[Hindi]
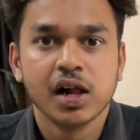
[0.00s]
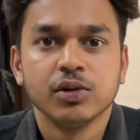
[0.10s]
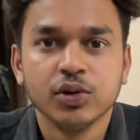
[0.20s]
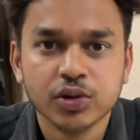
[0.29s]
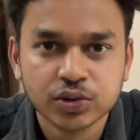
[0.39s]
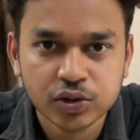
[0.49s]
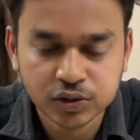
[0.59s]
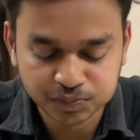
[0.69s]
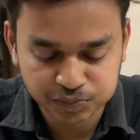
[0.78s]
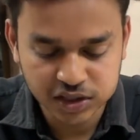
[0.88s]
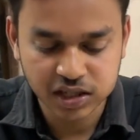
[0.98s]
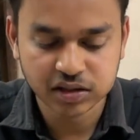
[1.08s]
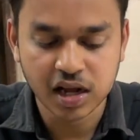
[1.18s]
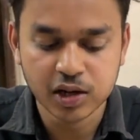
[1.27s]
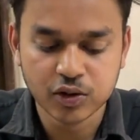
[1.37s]
तो दोस्तों चलिए
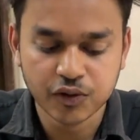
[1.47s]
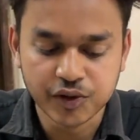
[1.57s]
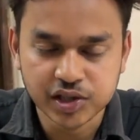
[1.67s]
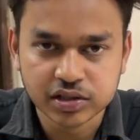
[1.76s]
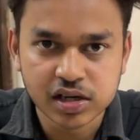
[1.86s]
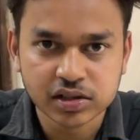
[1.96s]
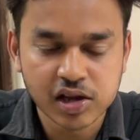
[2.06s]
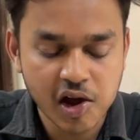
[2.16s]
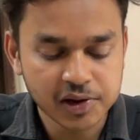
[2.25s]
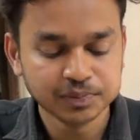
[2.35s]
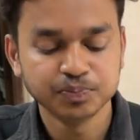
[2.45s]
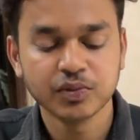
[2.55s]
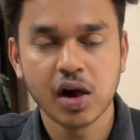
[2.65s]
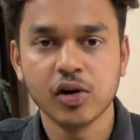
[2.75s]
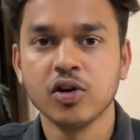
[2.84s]
थाली को फिनिश करते हैं
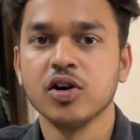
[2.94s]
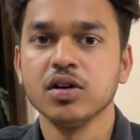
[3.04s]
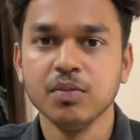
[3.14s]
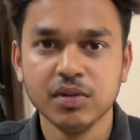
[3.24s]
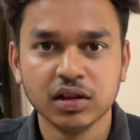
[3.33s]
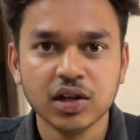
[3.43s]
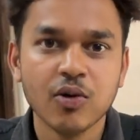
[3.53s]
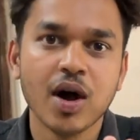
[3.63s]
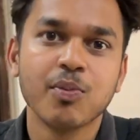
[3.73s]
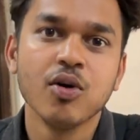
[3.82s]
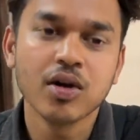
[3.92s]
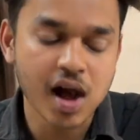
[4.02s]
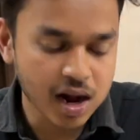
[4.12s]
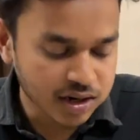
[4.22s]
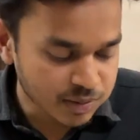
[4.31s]
और मिलता हूँ आपको
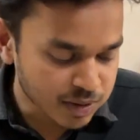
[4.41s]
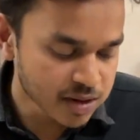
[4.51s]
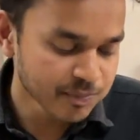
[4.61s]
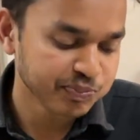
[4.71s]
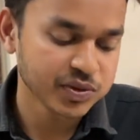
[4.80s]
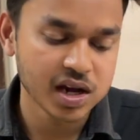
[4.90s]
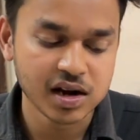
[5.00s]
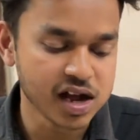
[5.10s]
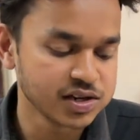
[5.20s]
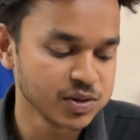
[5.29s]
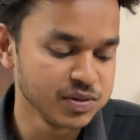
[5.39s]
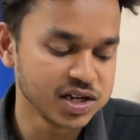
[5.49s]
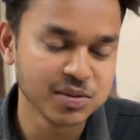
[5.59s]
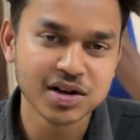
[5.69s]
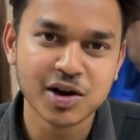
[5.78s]
खा के मैं लास्ट में
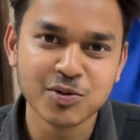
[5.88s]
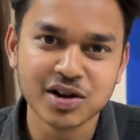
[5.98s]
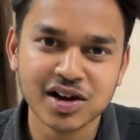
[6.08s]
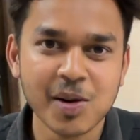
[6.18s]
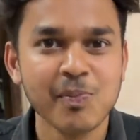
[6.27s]
मीठा भी खाऊंगा